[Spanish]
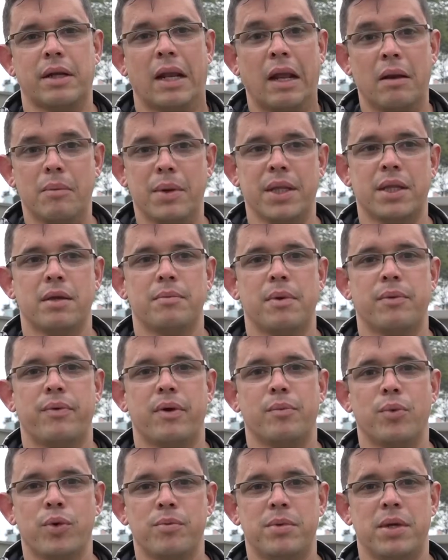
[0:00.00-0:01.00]
realmente me
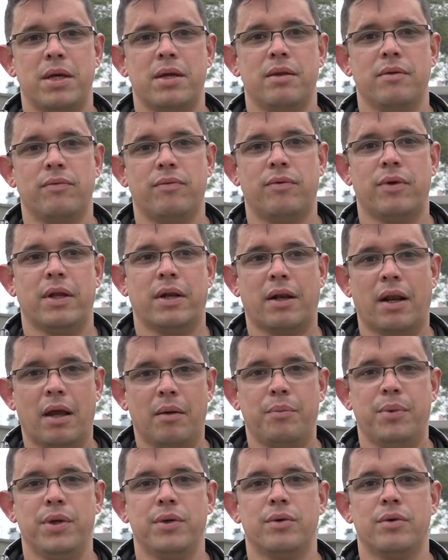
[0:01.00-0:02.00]
fue muy bien, fue
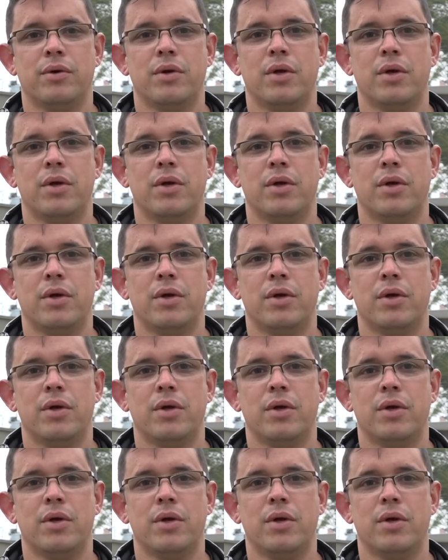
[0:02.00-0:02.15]
rápido,